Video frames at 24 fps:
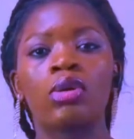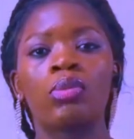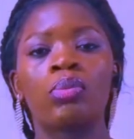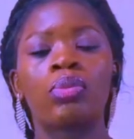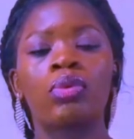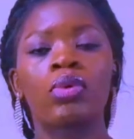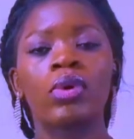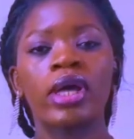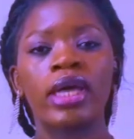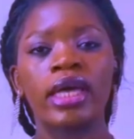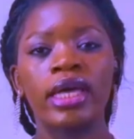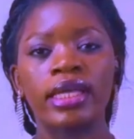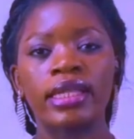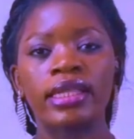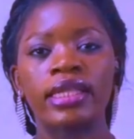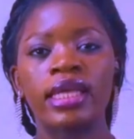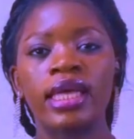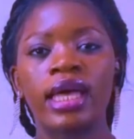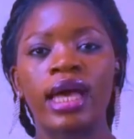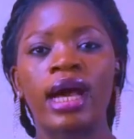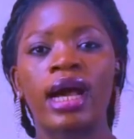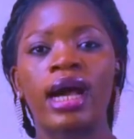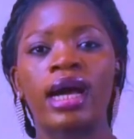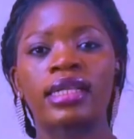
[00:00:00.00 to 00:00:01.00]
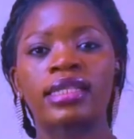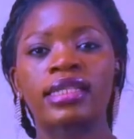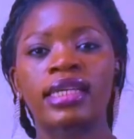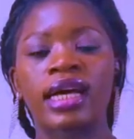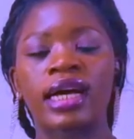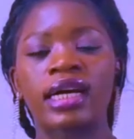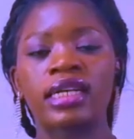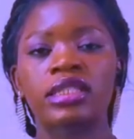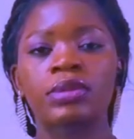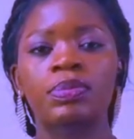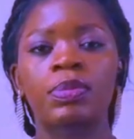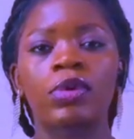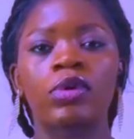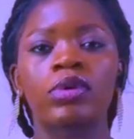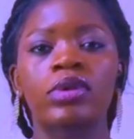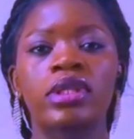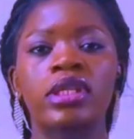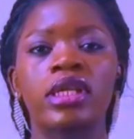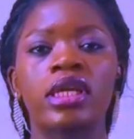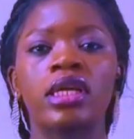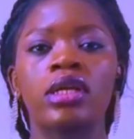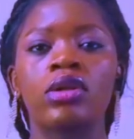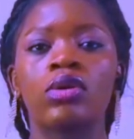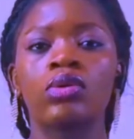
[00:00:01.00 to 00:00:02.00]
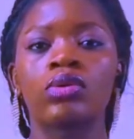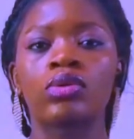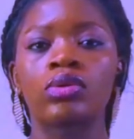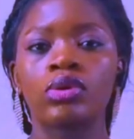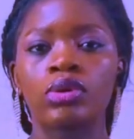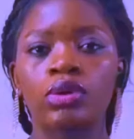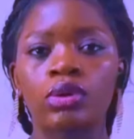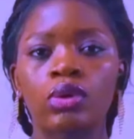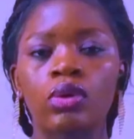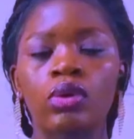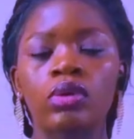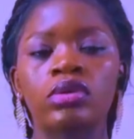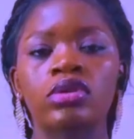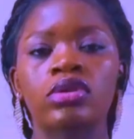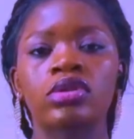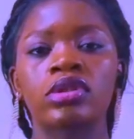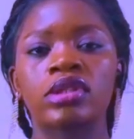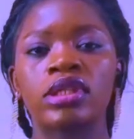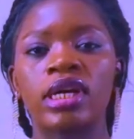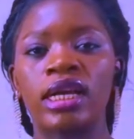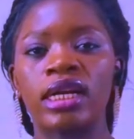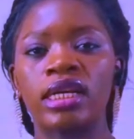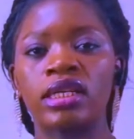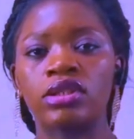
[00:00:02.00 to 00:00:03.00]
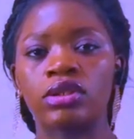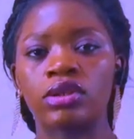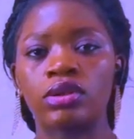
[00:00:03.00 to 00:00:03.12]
pour aider à transporter le glucose dans les